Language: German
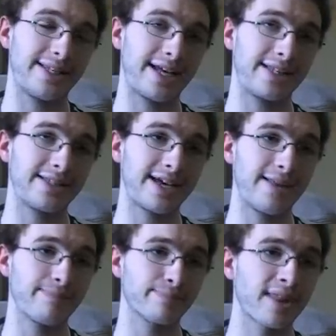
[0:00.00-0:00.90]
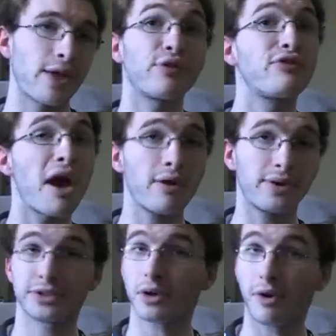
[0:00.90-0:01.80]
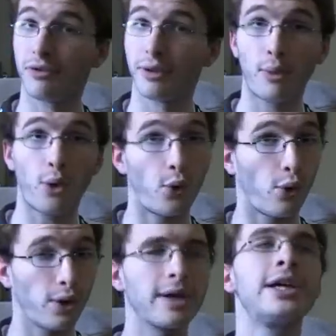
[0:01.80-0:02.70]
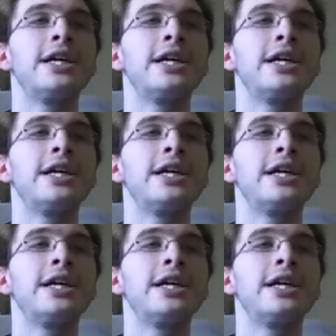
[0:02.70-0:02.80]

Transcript: Land sein. The fairest of them all.